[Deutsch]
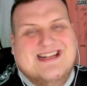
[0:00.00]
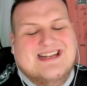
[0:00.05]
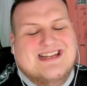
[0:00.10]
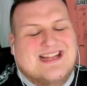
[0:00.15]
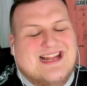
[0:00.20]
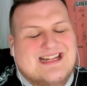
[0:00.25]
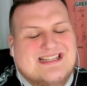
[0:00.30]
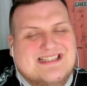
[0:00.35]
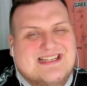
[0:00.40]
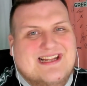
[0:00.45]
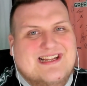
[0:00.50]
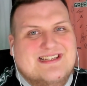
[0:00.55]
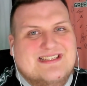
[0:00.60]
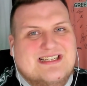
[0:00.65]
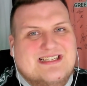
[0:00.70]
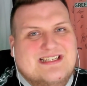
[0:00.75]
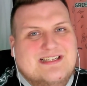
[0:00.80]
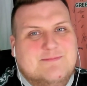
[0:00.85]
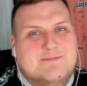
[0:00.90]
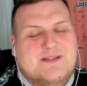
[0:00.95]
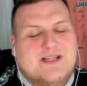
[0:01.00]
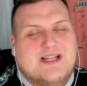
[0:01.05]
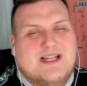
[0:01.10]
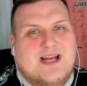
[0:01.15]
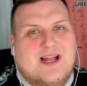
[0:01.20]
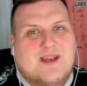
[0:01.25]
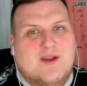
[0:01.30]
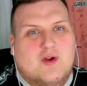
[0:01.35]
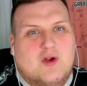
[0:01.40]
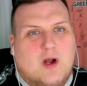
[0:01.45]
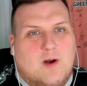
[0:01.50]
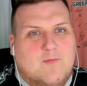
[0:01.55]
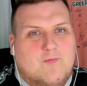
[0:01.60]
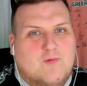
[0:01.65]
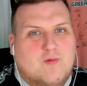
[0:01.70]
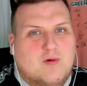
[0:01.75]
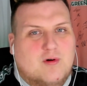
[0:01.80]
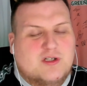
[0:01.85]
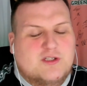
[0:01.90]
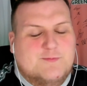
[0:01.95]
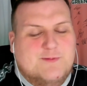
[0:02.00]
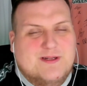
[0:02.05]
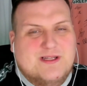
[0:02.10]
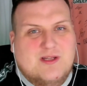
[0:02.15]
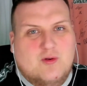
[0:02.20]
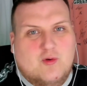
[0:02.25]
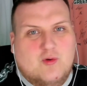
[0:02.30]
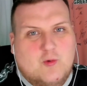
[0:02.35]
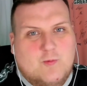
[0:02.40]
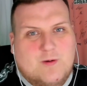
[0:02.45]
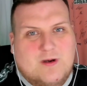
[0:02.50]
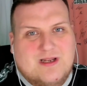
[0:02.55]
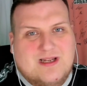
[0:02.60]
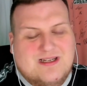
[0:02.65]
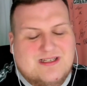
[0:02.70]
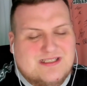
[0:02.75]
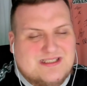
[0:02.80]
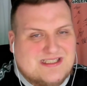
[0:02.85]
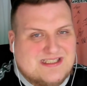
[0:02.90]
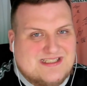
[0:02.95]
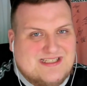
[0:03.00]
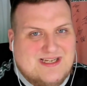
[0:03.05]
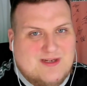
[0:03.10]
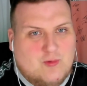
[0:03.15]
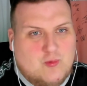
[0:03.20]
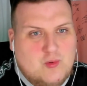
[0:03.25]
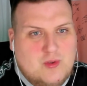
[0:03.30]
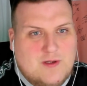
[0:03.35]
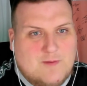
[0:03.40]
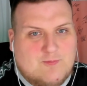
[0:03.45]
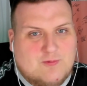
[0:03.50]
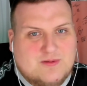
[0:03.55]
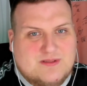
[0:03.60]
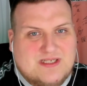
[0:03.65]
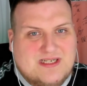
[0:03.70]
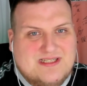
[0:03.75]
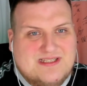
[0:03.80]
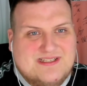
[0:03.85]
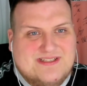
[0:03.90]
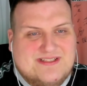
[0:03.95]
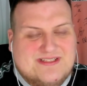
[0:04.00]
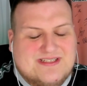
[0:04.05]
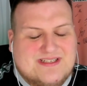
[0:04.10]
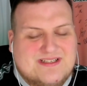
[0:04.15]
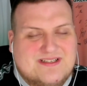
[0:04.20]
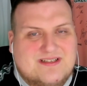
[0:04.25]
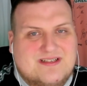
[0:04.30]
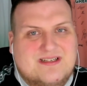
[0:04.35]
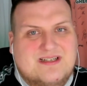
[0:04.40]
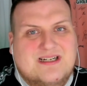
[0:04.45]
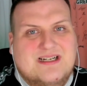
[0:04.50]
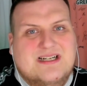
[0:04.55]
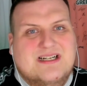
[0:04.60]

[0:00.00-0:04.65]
Ganz ehrlich, nimmt er da den Kopf hoch, spielt den rüber, dann ist das Ding hundertprozentig drin.